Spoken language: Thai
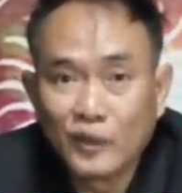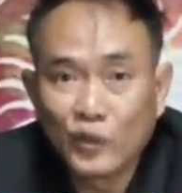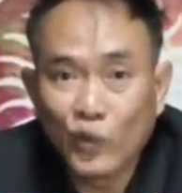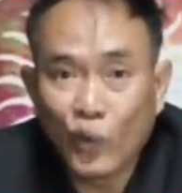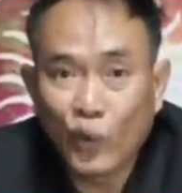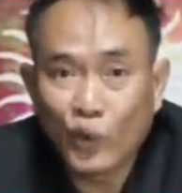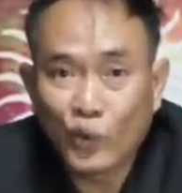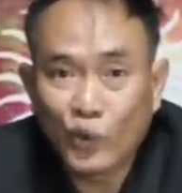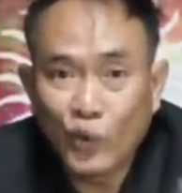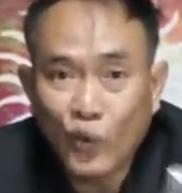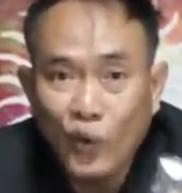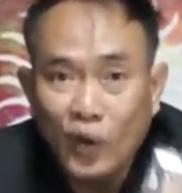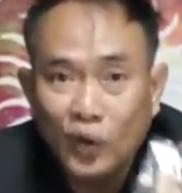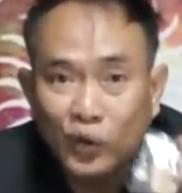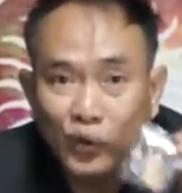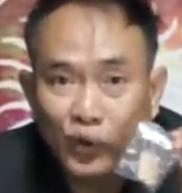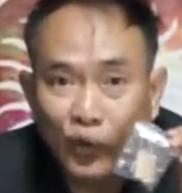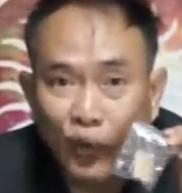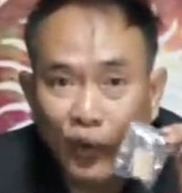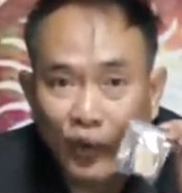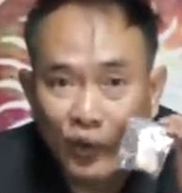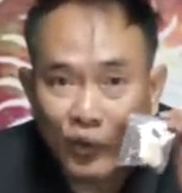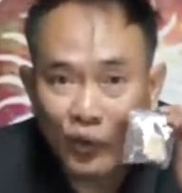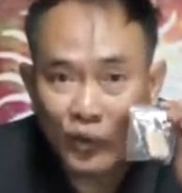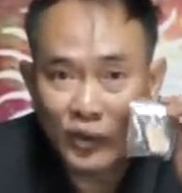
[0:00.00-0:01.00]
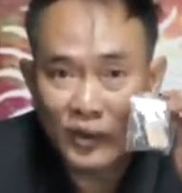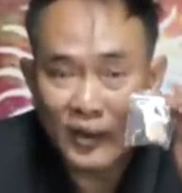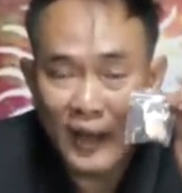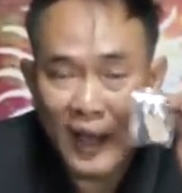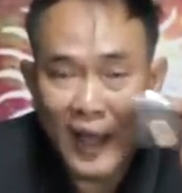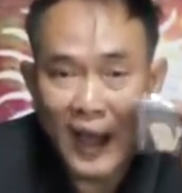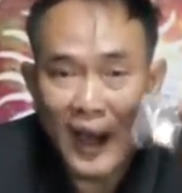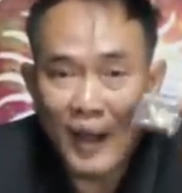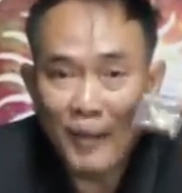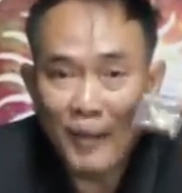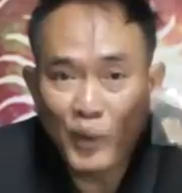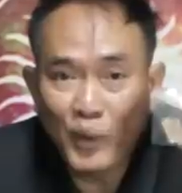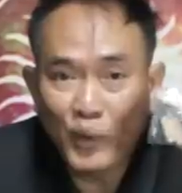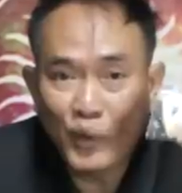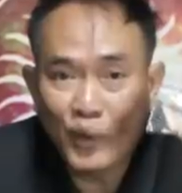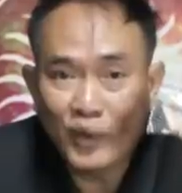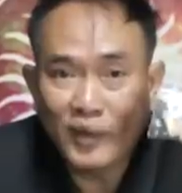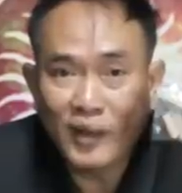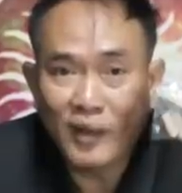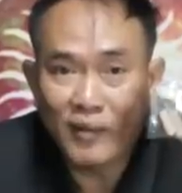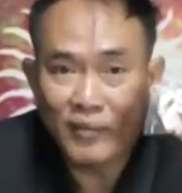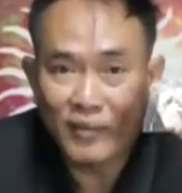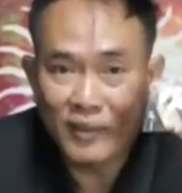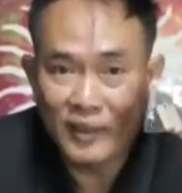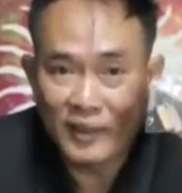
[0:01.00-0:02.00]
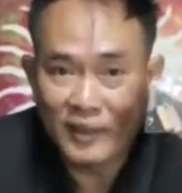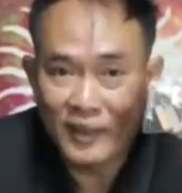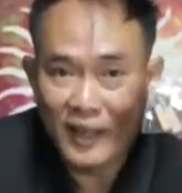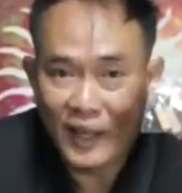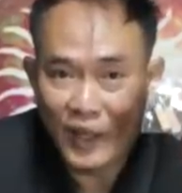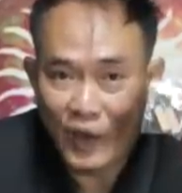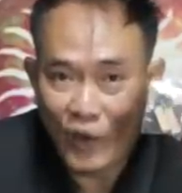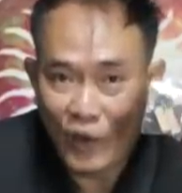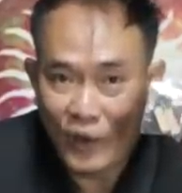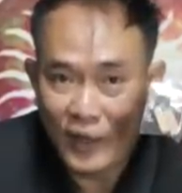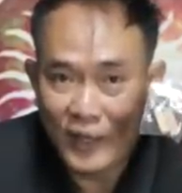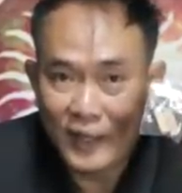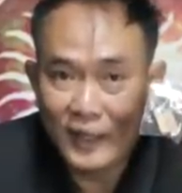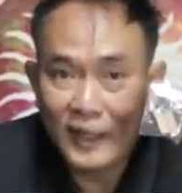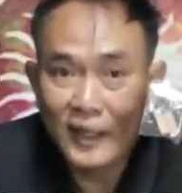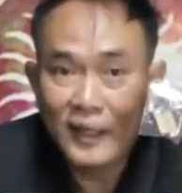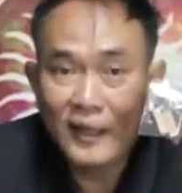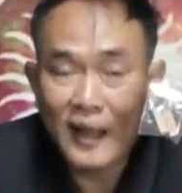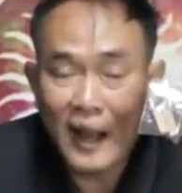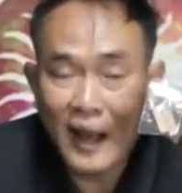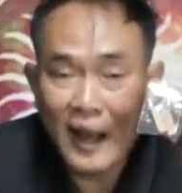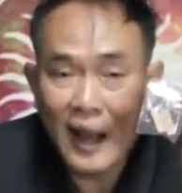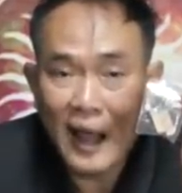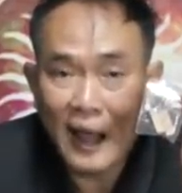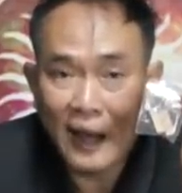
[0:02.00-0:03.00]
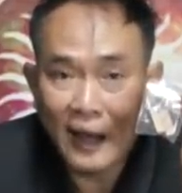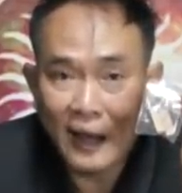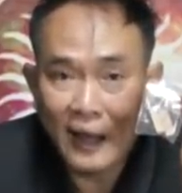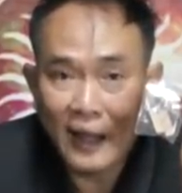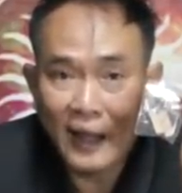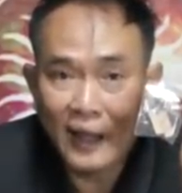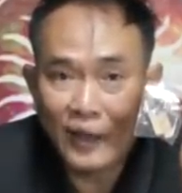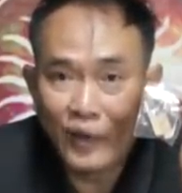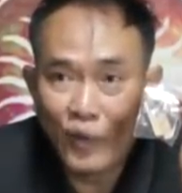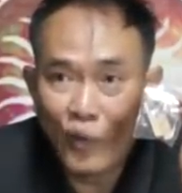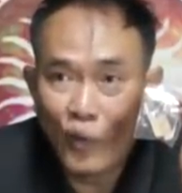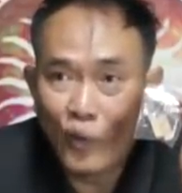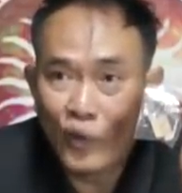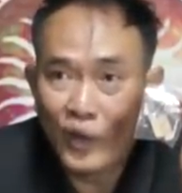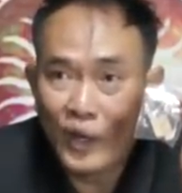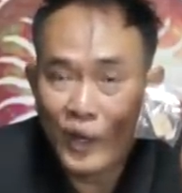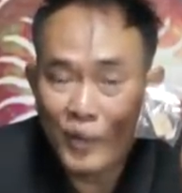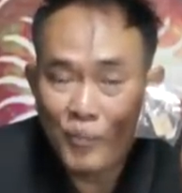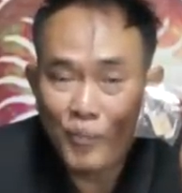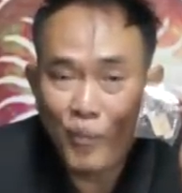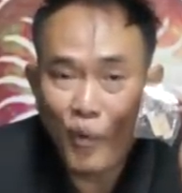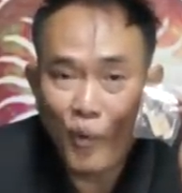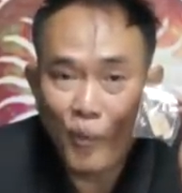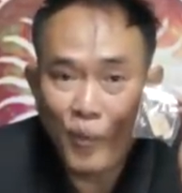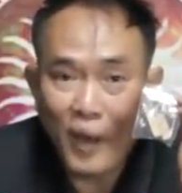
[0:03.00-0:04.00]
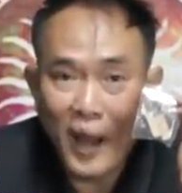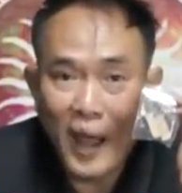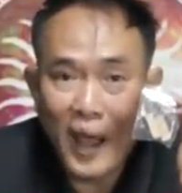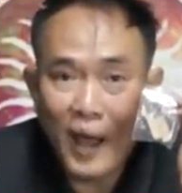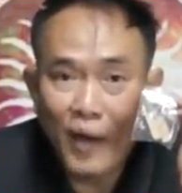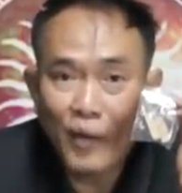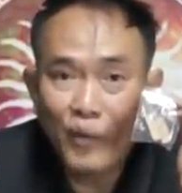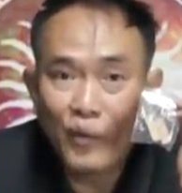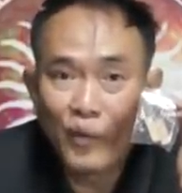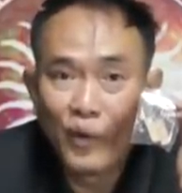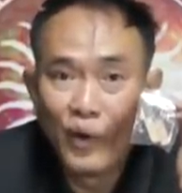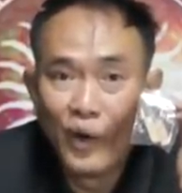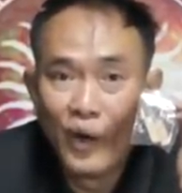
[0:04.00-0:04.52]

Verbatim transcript: ตัวช่วยตัวสุดท้านตัวตัดสินในกรณีที่ท่านลังเลดูคลิปผมแล้ว